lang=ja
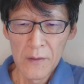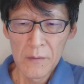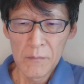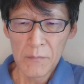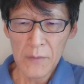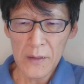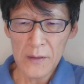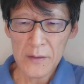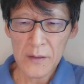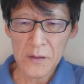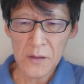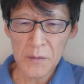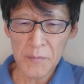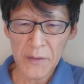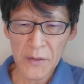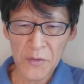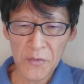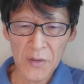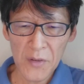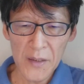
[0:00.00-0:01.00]
まあ、例えば
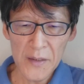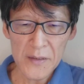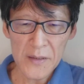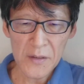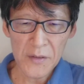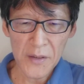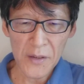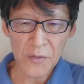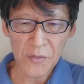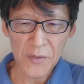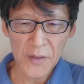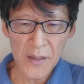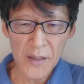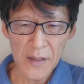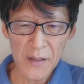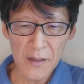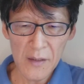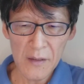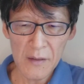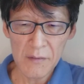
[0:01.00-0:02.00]
いろいろ書いてあるけど
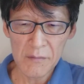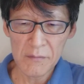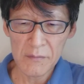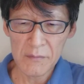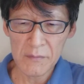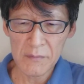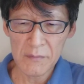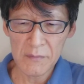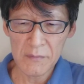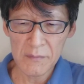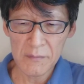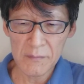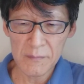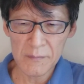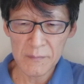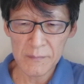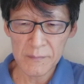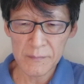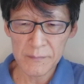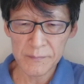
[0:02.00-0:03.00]
ね、うーん、うん、
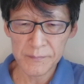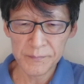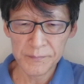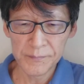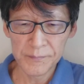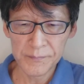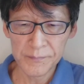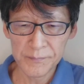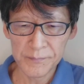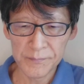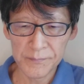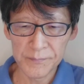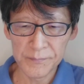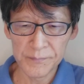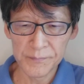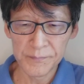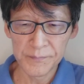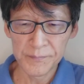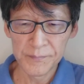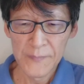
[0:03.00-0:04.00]
うん、う
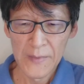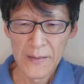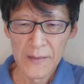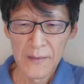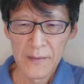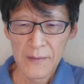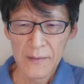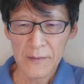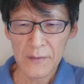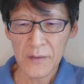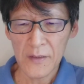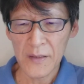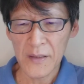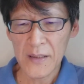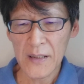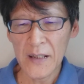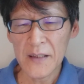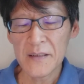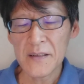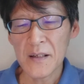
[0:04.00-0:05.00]
ん。もうね、
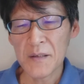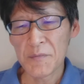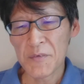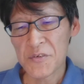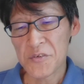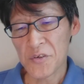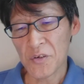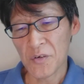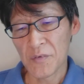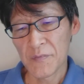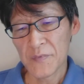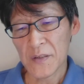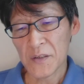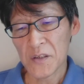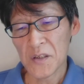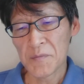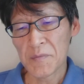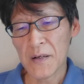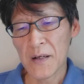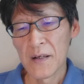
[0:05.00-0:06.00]
書いてありますよ。
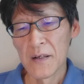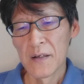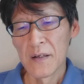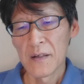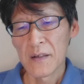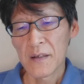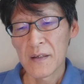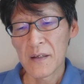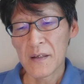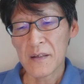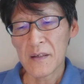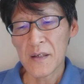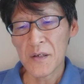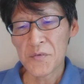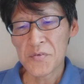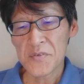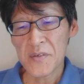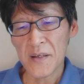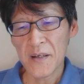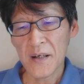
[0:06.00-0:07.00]
例えば、KK
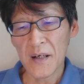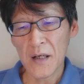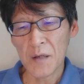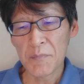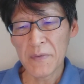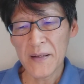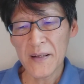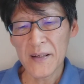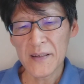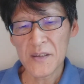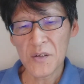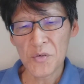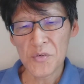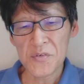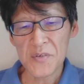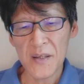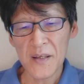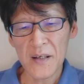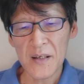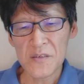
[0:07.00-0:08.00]
夫妻がアメリカでの
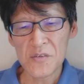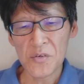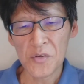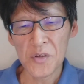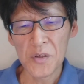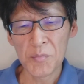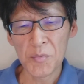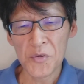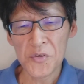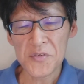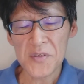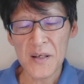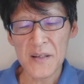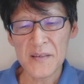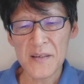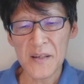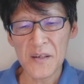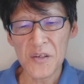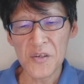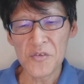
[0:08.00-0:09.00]
生活を希望され
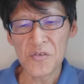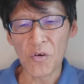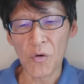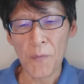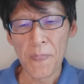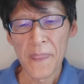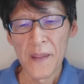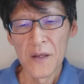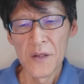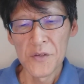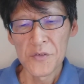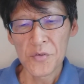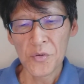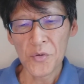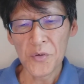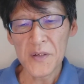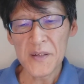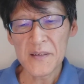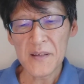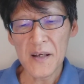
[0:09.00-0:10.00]
ている以上、そ
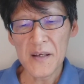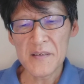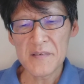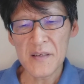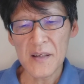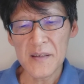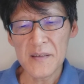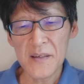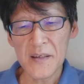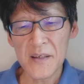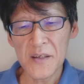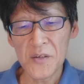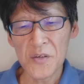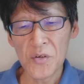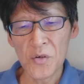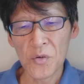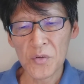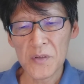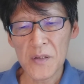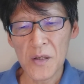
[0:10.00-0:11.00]
こに滞在できる
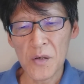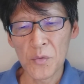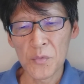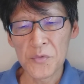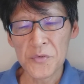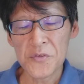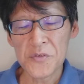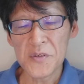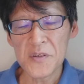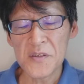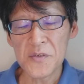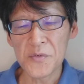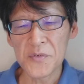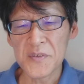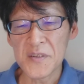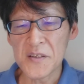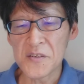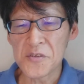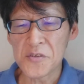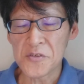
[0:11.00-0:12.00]
よう手を打ち打
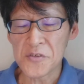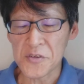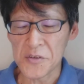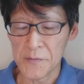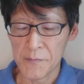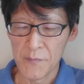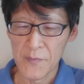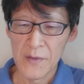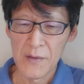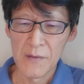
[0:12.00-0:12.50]
ちつつ、